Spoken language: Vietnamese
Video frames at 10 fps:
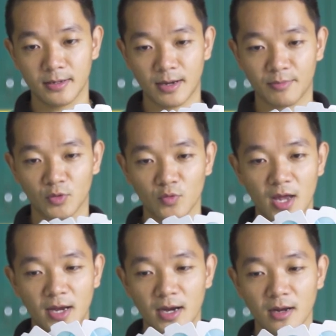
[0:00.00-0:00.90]
năm cái túi
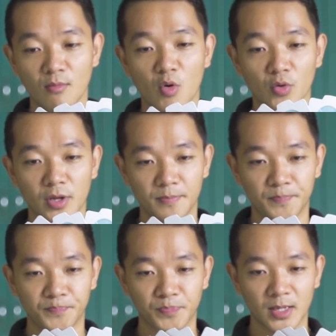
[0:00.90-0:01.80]
giấy để đựng bụi
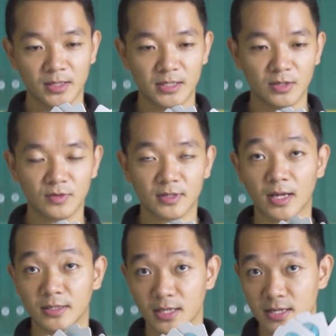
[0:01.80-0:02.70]
tí xíu
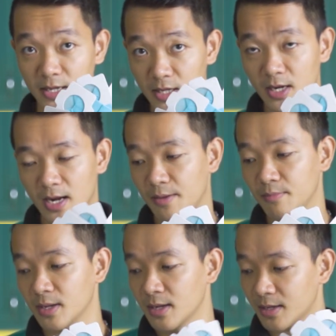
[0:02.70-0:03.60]
thành sẽ chỉ cho anh
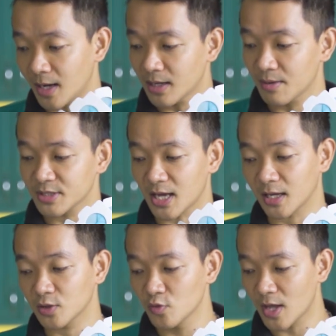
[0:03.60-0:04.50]
em cách để mà xài
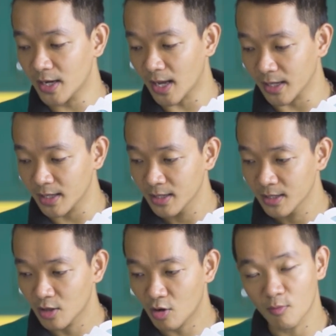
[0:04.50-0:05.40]
cái túi giấy này
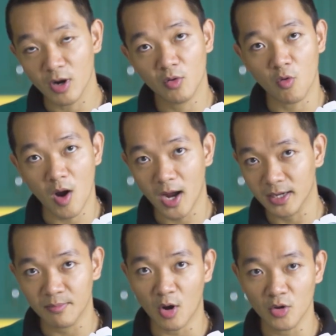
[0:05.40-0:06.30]
nó có một cái khoang
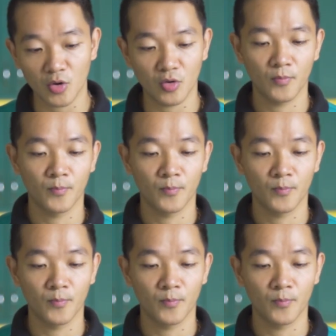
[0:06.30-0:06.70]
để bỏ vô